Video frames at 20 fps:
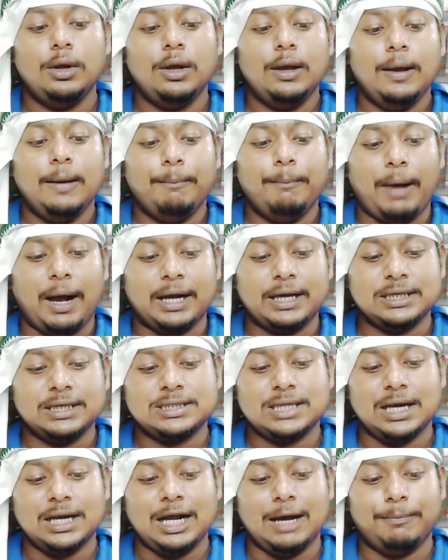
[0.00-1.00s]

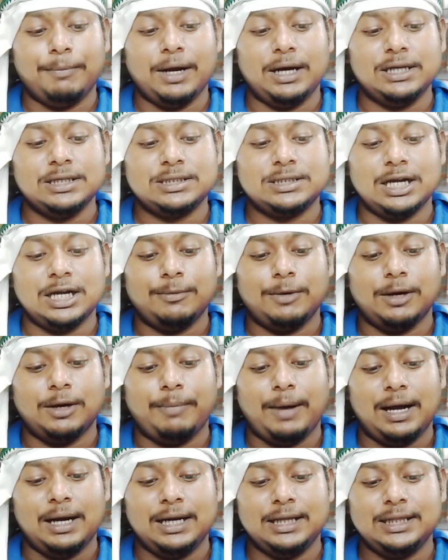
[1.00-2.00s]
পাকিস্তান আফগানিস্তান এবং
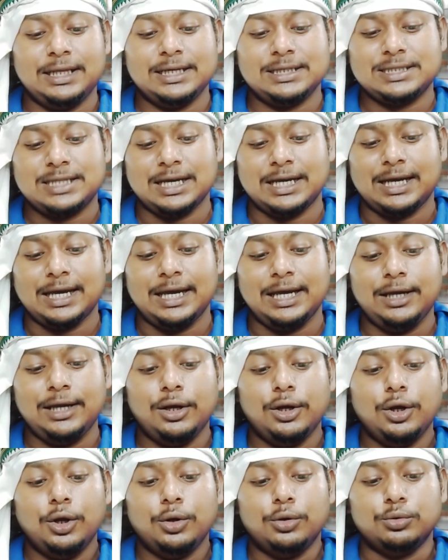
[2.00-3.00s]
বাংলাদেশ থেকে
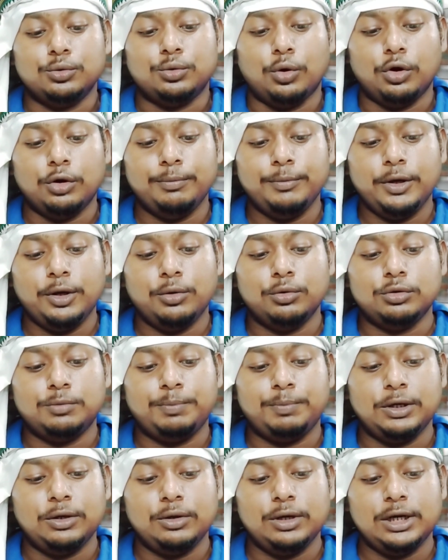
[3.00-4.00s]
ধর্মীয়
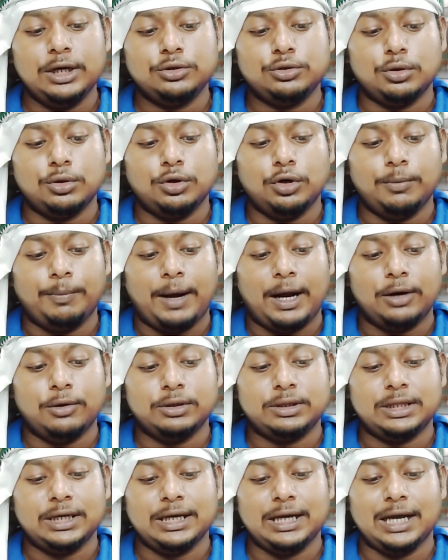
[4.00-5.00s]
উৎপীড়নের জন্য ভারত
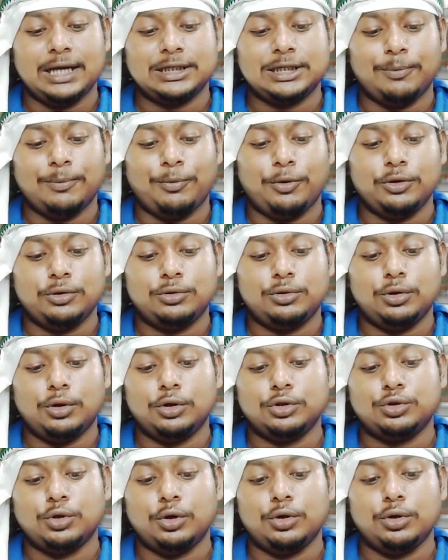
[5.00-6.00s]
থেকে আসা বৌদ্ধ
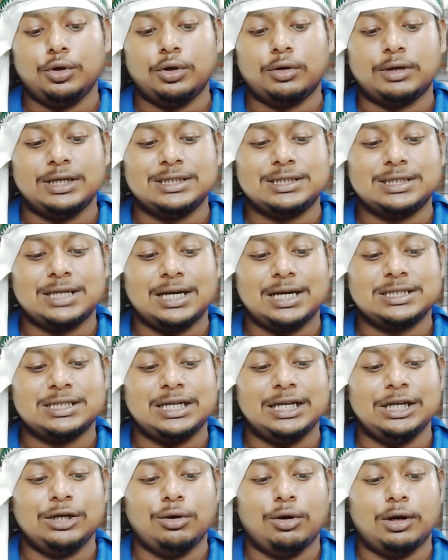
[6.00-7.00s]
জৈন খ্রিস্টান শিখ
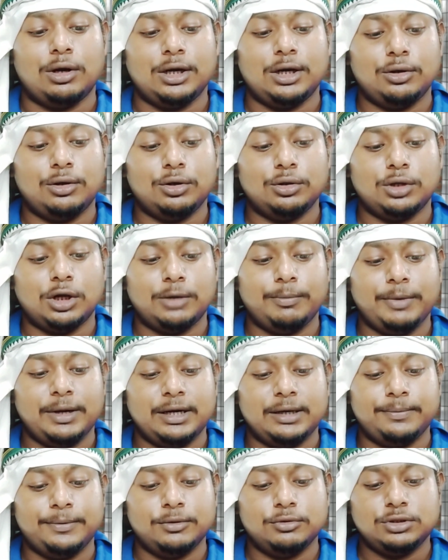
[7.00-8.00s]
ও অন্যান্য ধর্মের
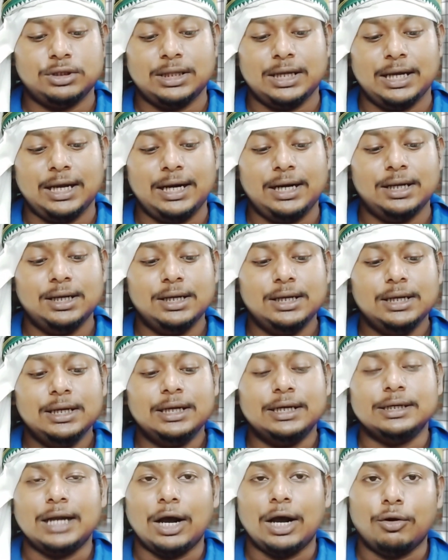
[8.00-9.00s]
রিফিউজিদের
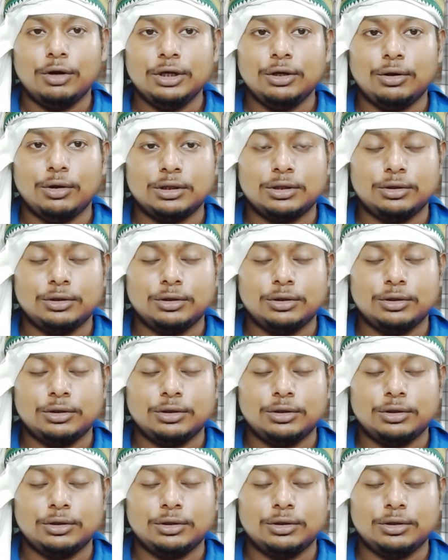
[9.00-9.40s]
নাগরিকত্ব